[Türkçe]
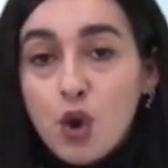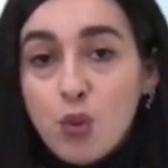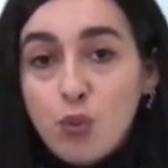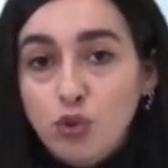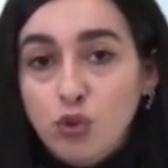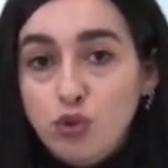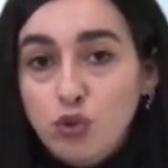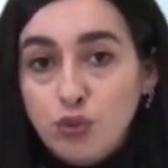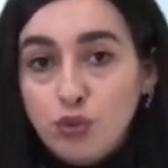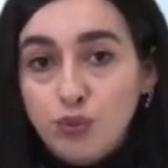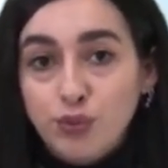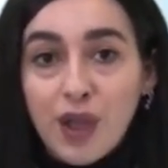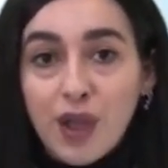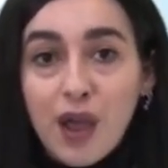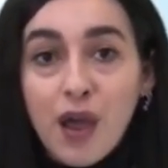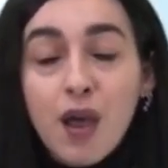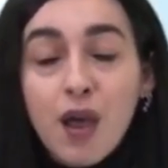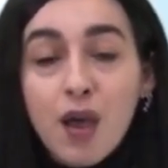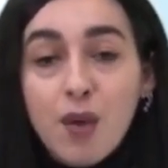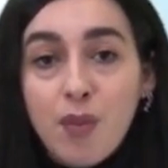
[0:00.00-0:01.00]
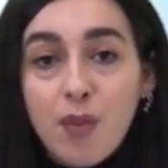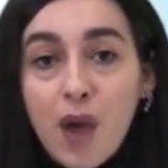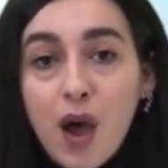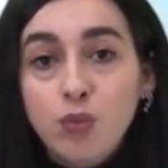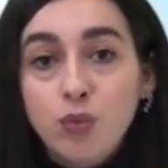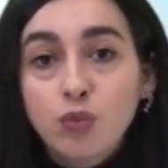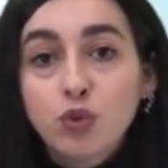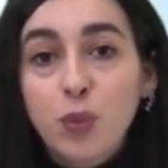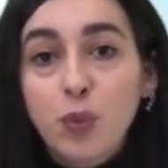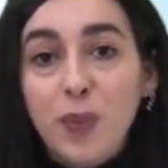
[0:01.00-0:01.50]
Bu durumda
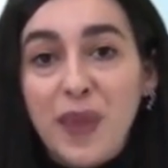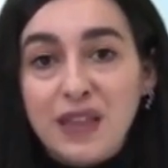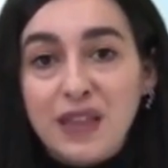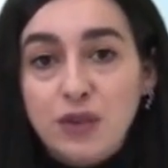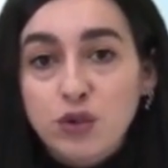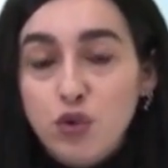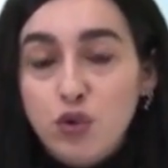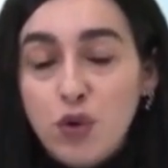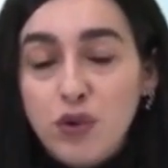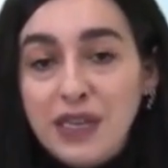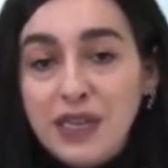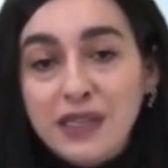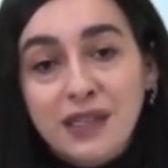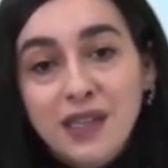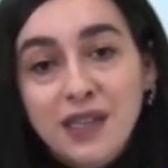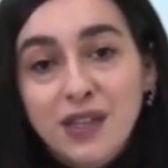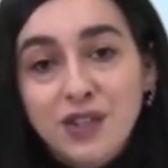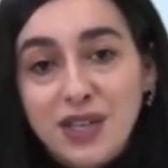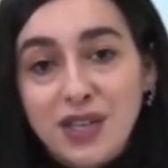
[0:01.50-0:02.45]
Mahmut Bey'in söylediği